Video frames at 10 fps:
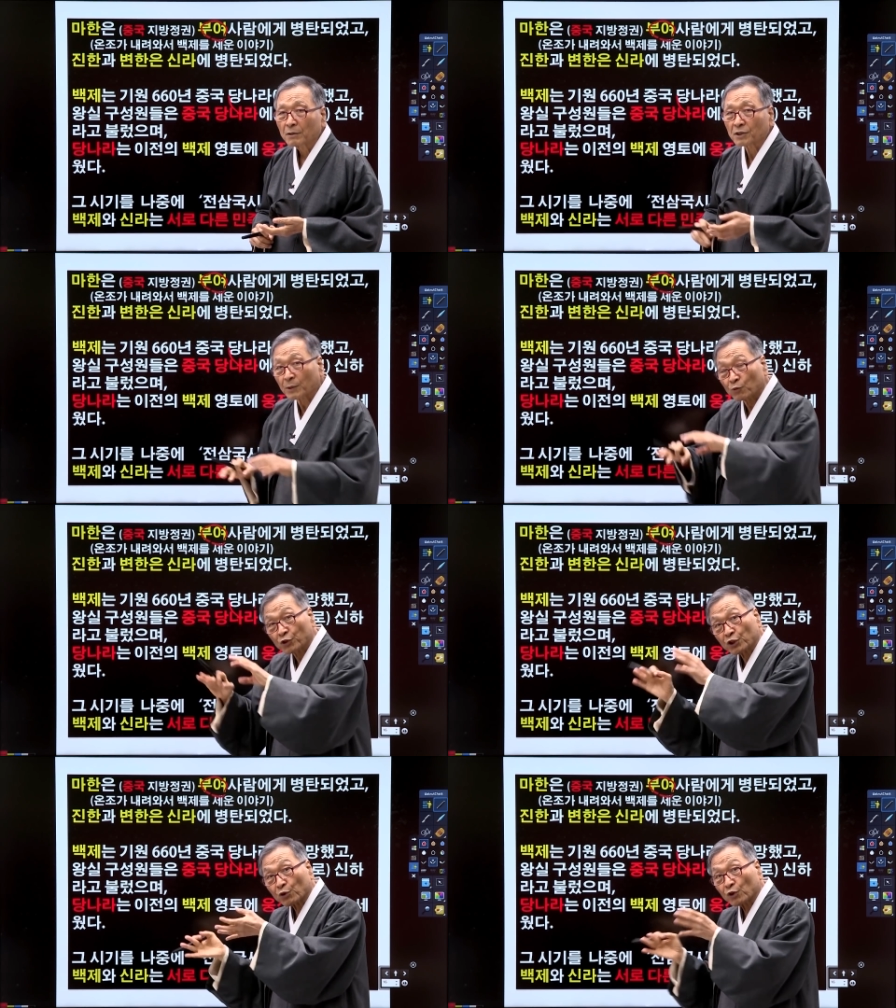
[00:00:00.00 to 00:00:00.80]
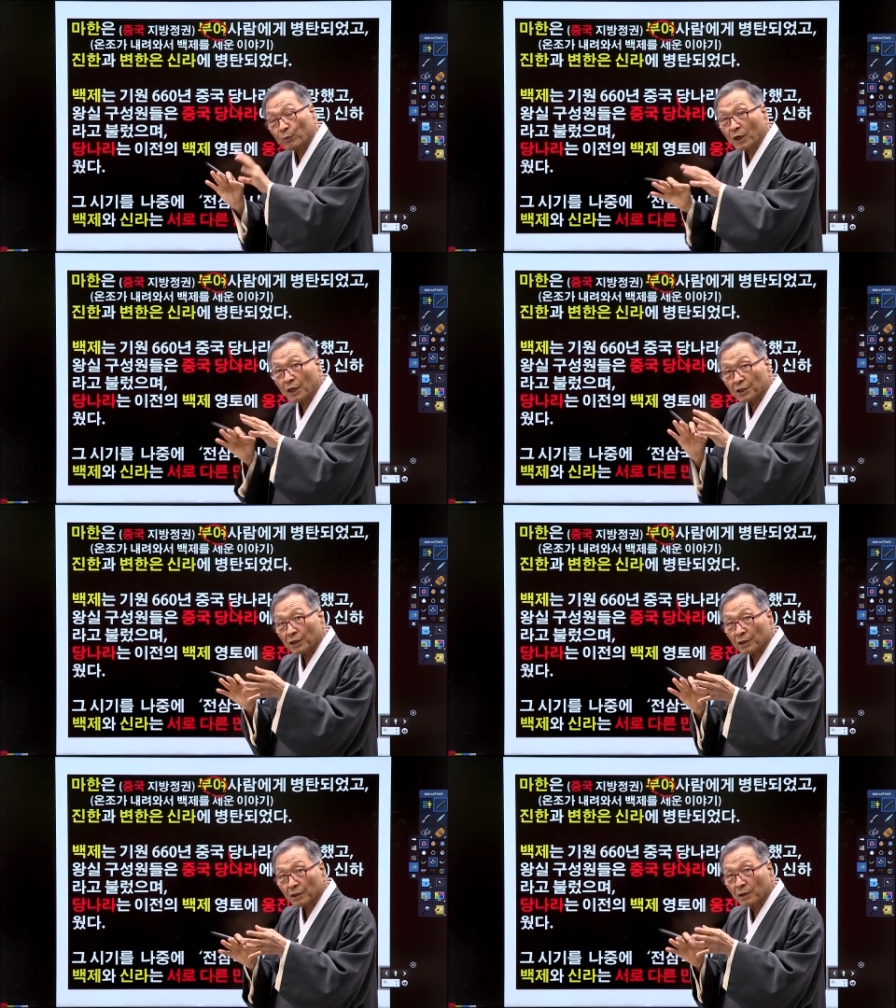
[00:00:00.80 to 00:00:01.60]
이제 삼국 시대로
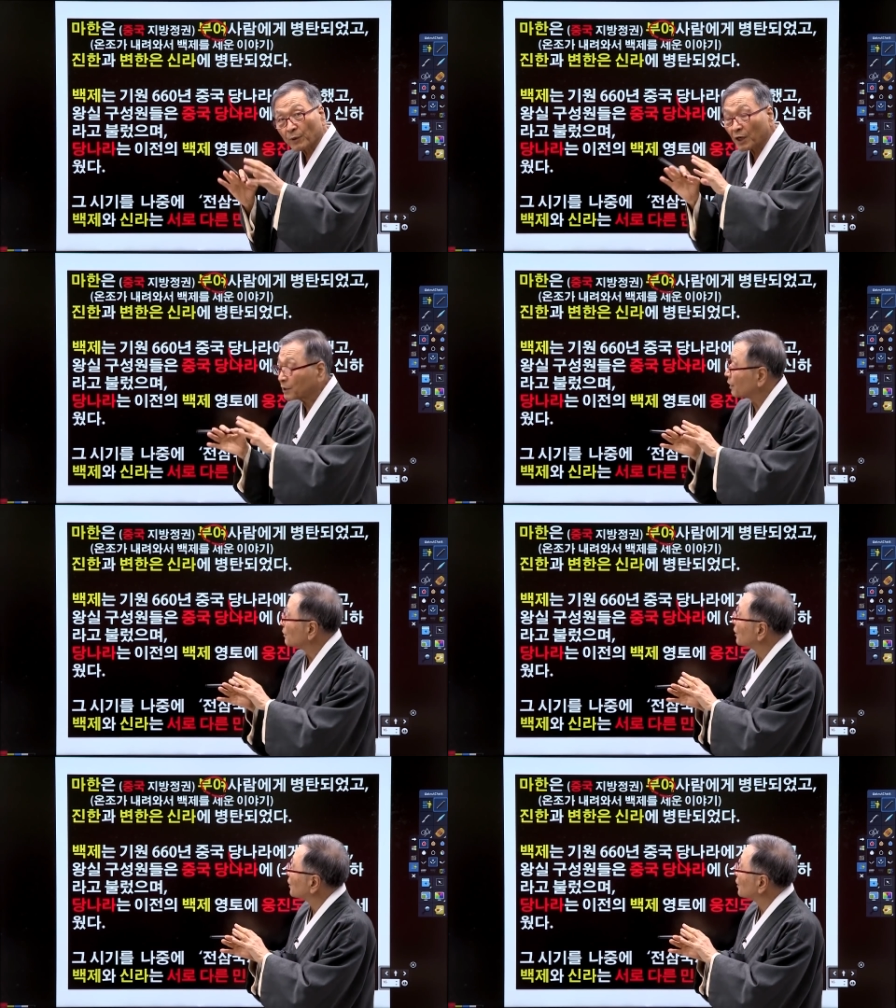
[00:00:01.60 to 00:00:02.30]
넘어가기 넘어갔다는